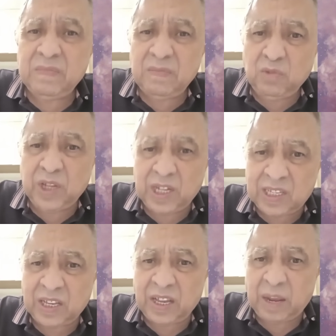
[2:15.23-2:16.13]
البلدان
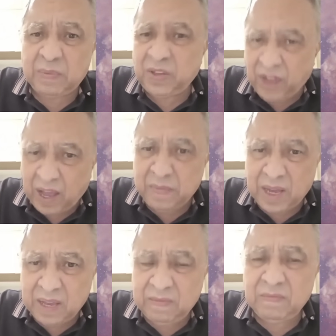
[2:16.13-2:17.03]
الصغيره بصفه
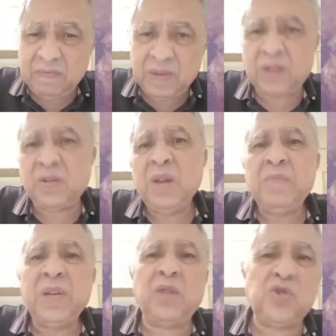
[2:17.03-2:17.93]
عامه
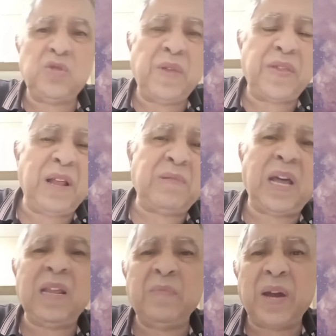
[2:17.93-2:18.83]
ما ناخذوش المثال
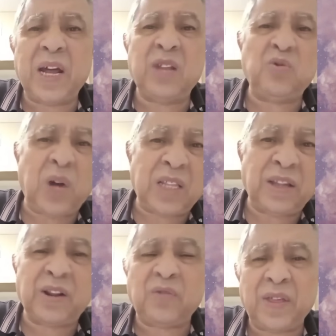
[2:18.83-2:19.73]
نتاع الامارات
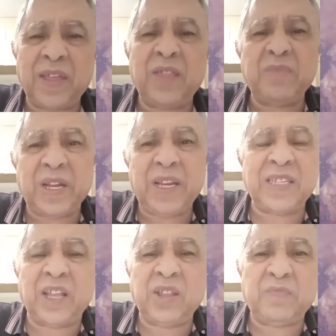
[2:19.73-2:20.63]
وقطر وكذا هذوك
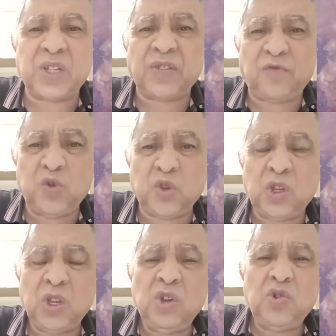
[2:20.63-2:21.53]
ناس عندهم برشا
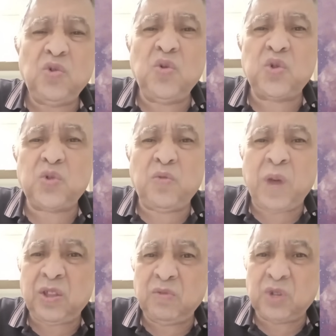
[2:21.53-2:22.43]
فلوس
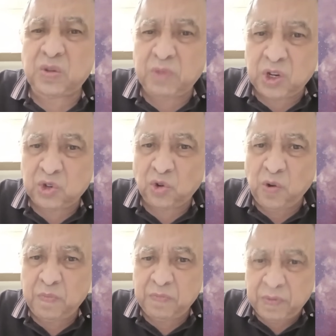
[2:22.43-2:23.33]
وما عندهمش
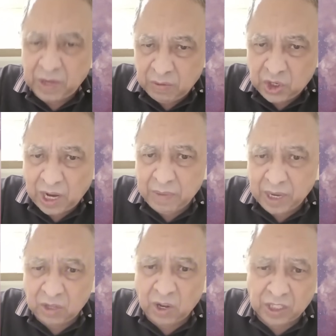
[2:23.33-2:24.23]
شعوب ما عندهمش شعب
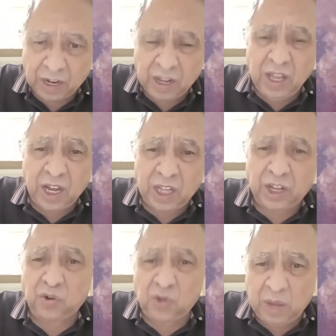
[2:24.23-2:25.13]
يا اخي قطر
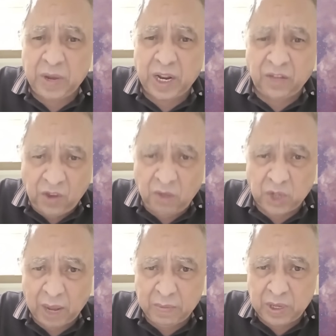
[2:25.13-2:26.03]
قطر والامارات فيهم
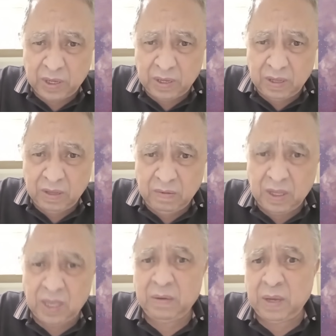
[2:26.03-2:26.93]
شعب
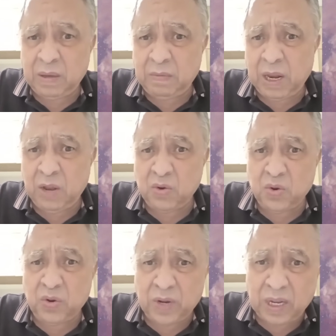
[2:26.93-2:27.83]
في
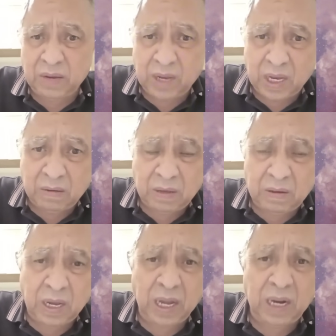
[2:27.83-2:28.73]
مليون
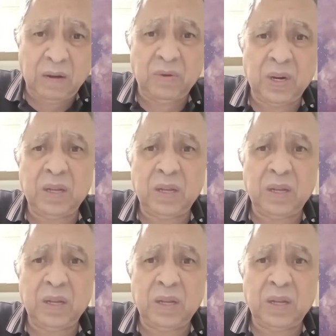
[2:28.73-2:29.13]
ولا اقل ولا